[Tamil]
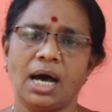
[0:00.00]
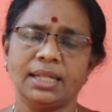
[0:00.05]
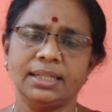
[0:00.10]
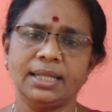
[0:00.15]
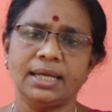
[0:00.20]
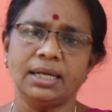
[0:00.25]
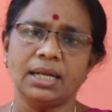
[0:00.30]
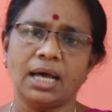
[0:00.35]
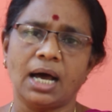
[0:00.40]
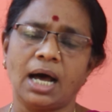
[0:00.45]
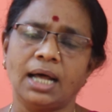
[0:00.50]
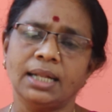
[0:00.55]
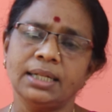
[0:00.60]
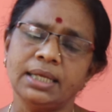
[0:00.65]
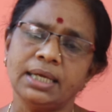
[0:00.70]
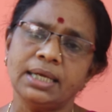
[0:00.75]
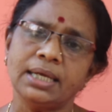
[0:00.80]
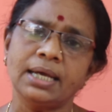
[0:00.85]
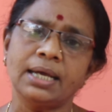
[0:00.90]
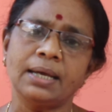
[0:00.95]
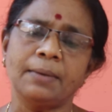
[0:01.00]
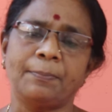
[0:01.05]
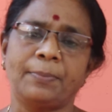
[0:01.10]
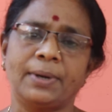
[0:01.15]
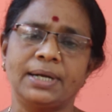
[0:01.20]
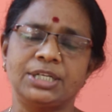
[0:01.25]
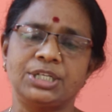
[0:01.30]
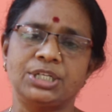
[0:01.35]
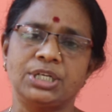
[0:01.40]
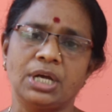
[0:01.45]
அதன்
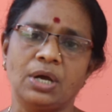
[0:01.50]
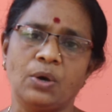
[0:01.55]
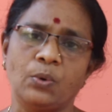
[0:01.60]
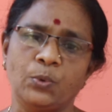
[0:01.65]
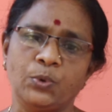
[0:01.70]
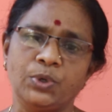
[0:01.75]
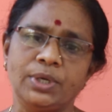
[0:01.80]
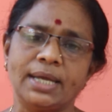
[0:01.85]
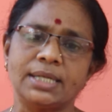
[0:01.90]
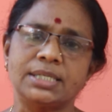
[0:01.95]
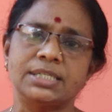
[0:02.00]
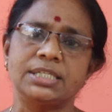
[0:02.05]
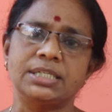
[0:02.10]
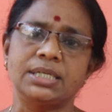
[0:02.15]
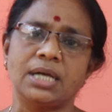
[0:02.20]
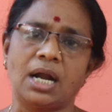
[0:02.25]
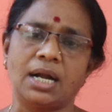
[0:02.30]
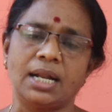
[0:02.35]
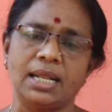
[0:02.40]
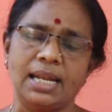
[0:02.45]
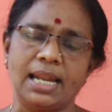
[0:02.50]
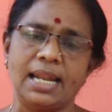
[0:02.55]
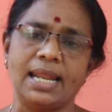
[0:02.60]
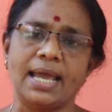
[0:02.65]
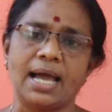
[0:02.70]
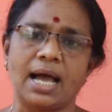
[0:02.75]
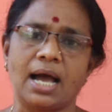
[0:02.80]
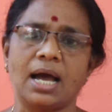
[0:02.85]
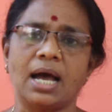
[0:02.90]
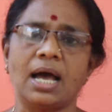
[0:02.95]
அதிகபட்ச உயர்ச்சியான
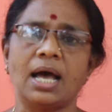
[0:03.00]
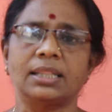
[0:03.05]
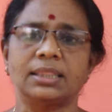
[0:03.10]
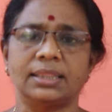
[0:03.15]
நிலையாக